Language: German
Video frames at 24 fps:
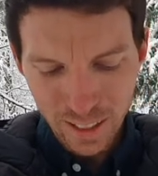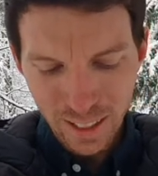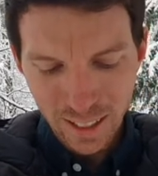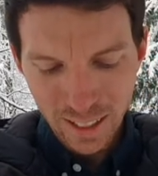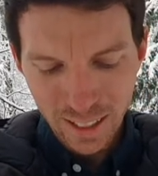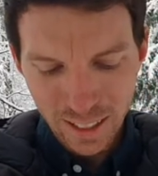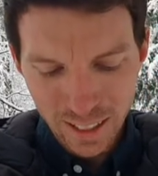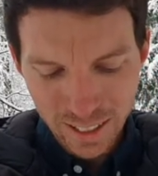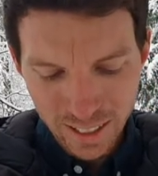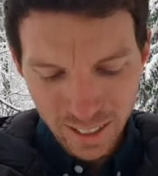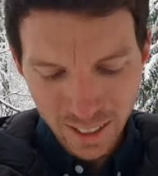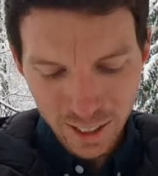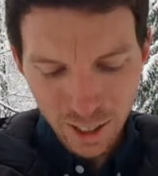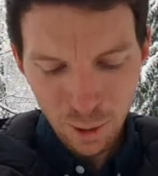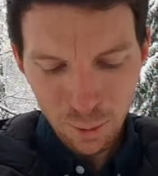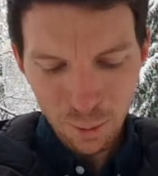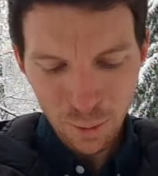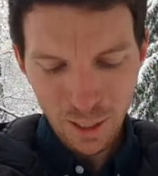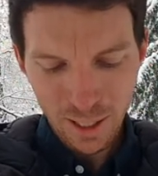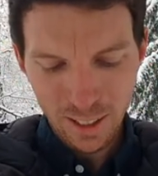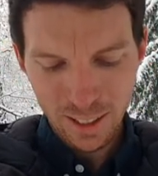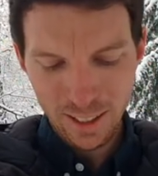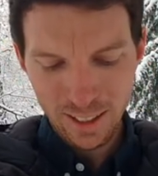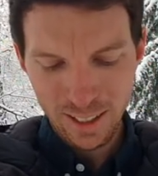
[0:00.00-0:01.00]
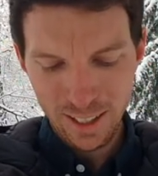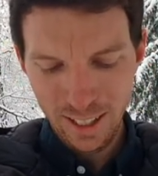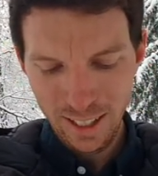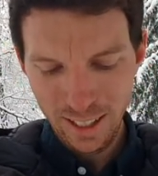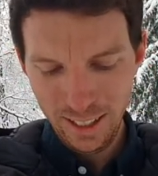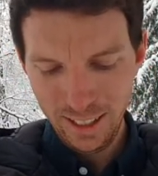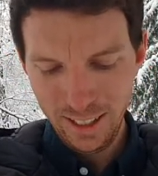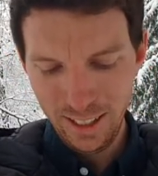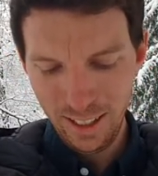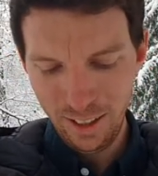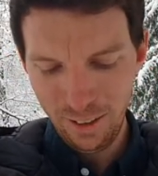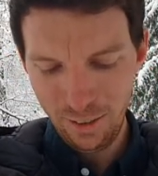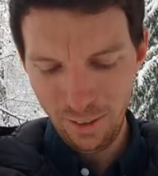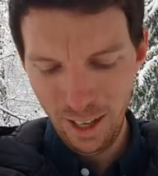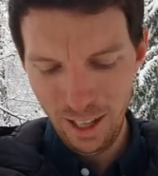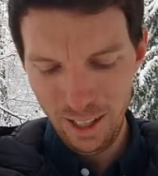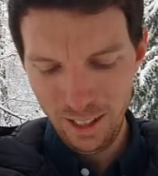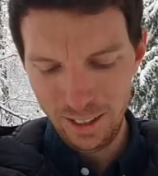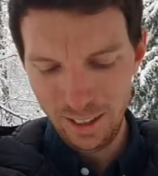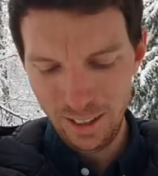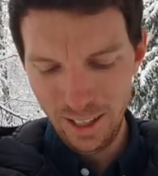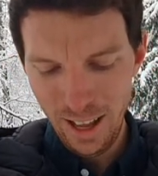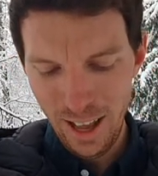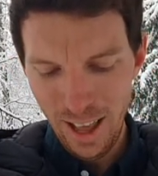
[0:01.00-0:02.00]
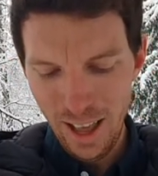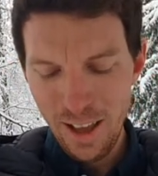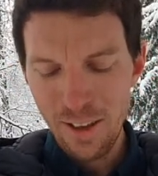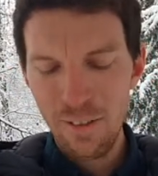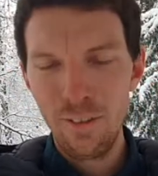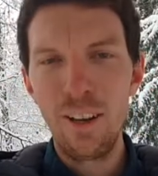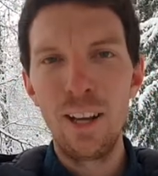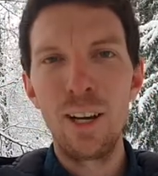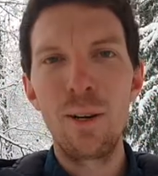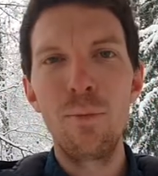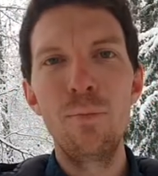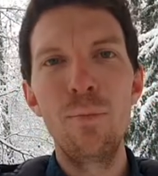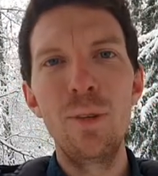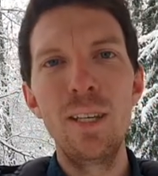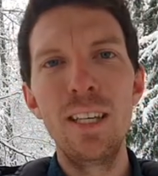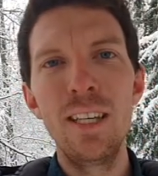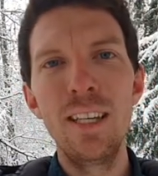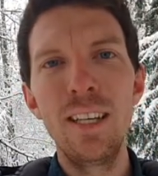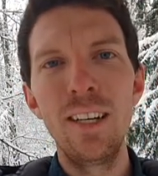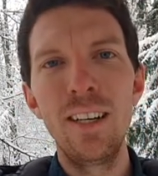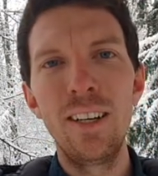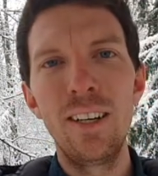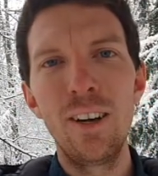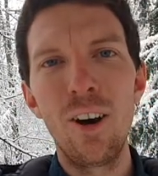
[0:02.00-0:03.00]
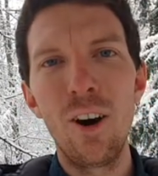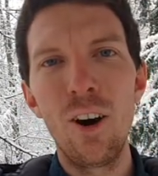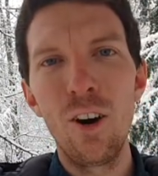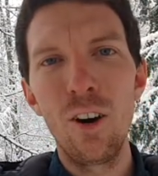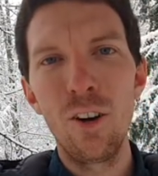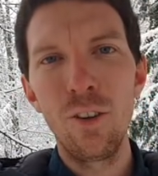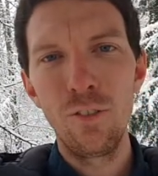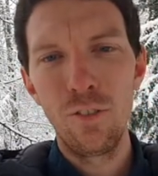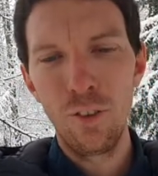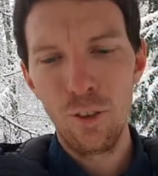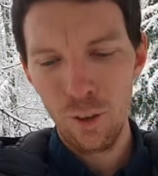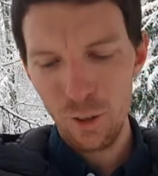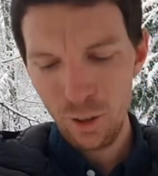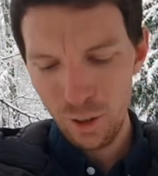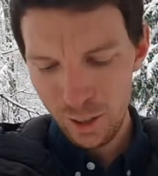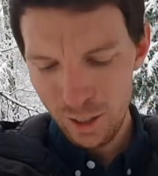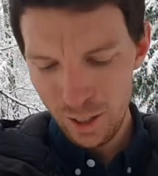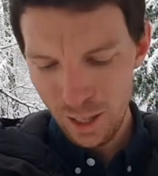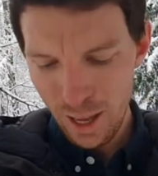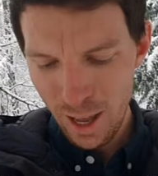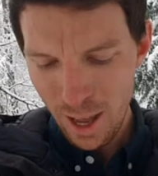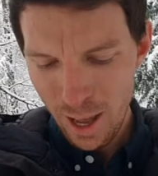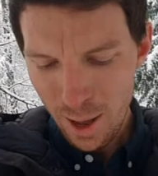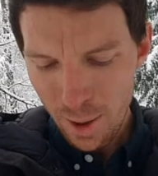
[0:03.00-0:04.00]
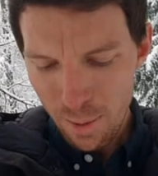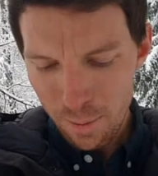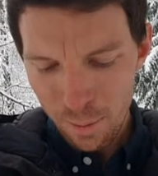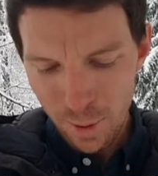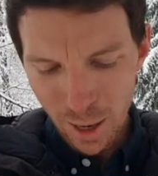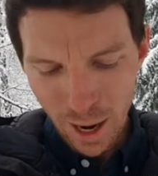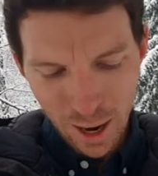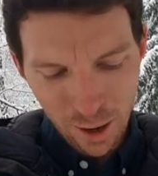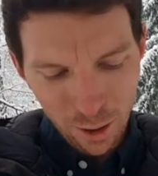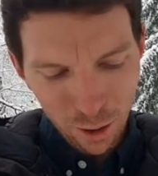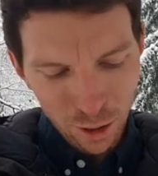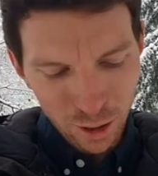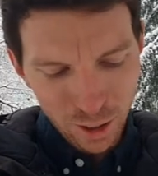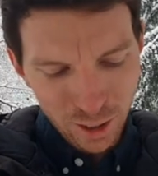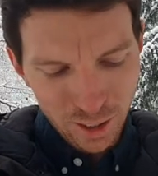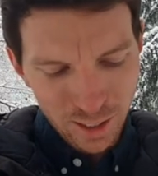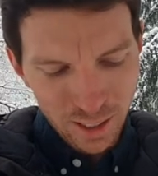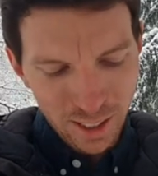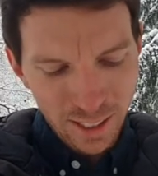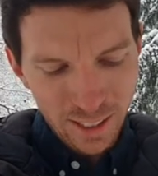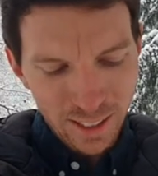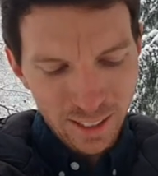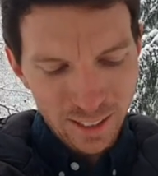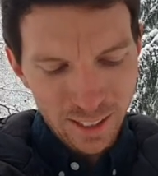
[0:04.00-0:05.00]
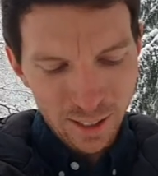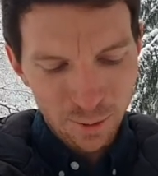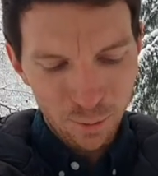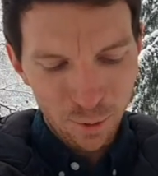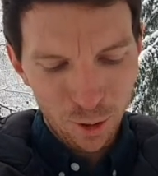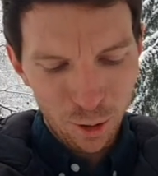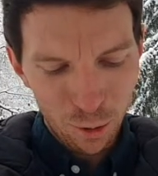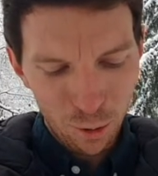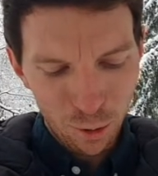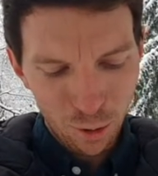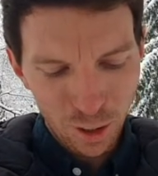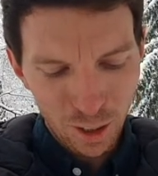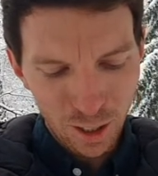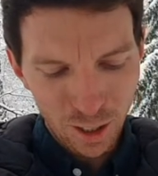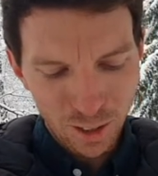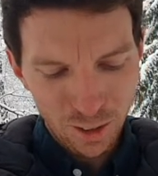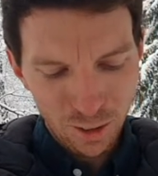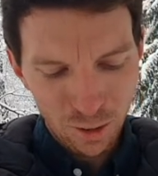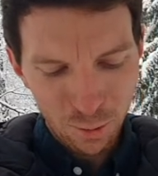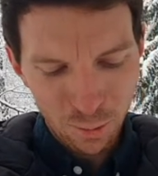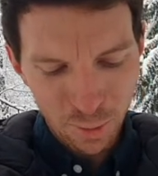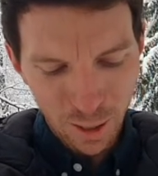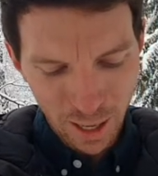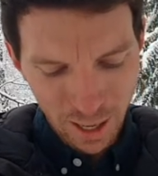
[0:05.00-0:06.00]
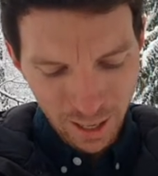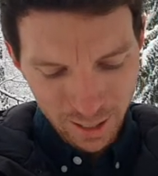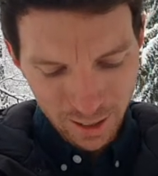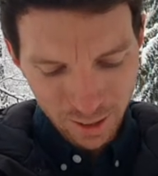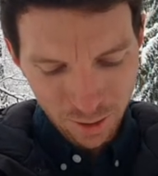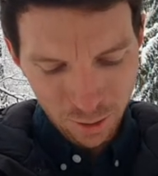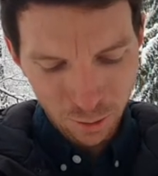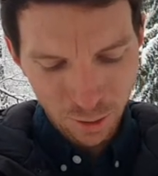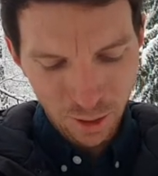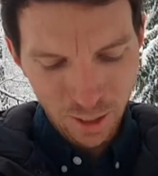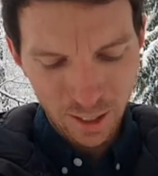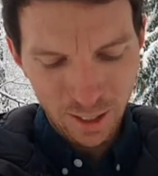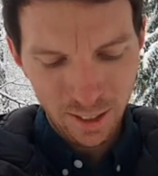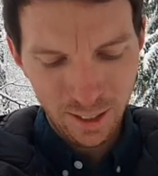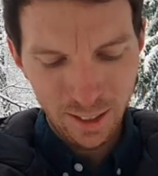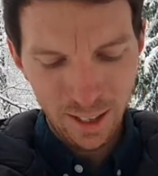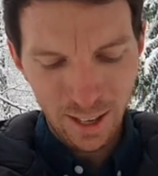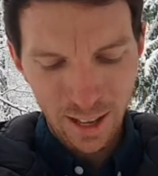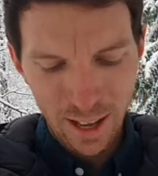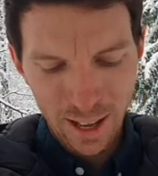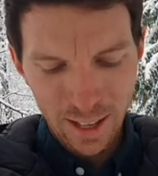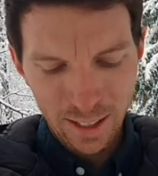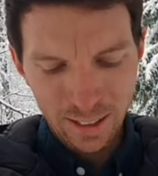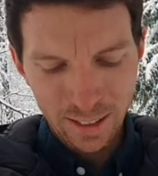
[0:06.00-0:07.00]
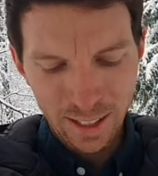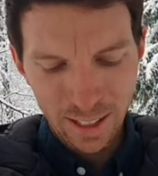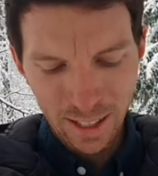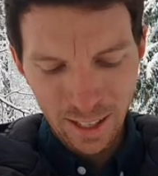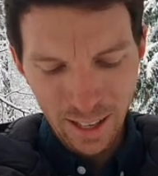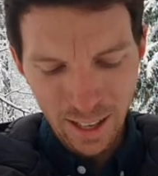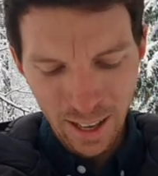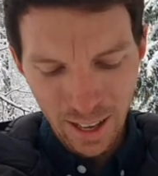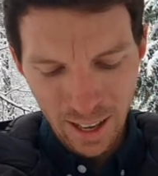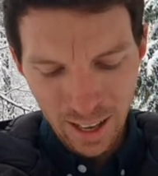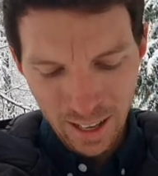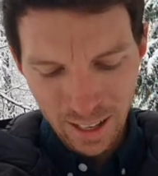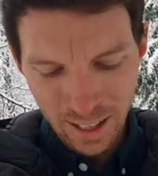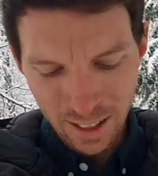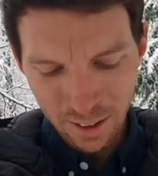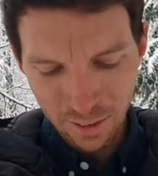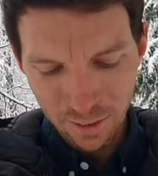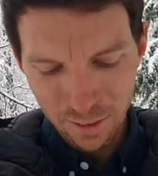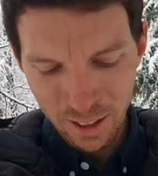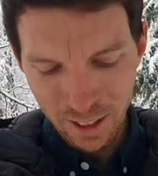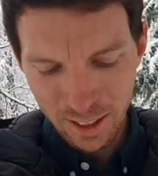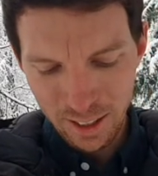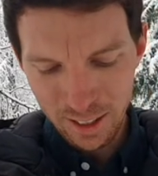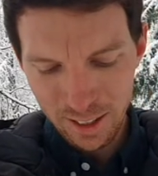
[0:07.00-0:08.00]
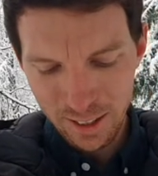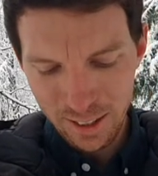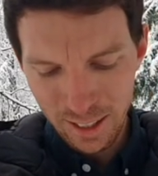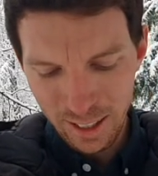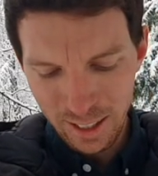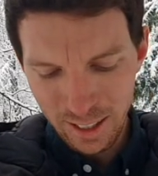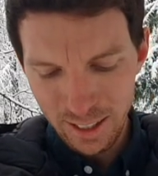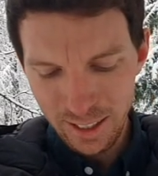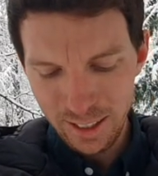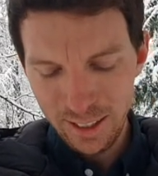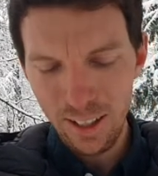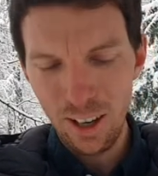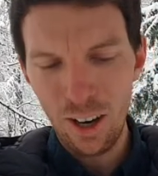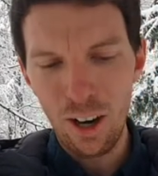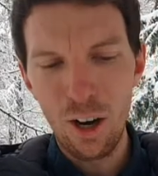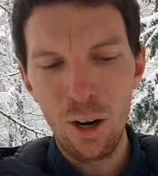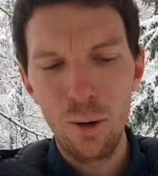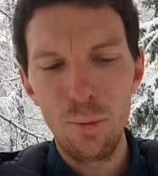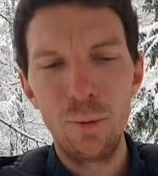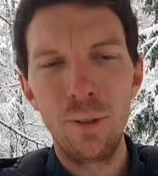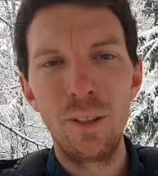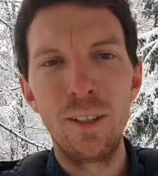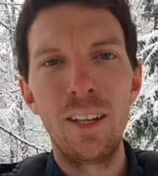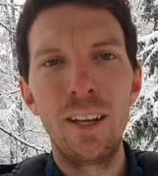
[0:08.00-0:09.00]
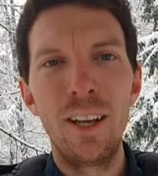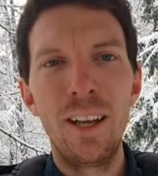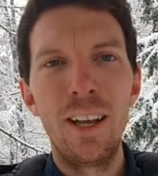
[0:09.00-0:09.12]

Ich bin das Licht der Welt. Wer mir nachfolgt, braucht nicht im Dunkeln umherzuirren, denn er wird das Licht haben,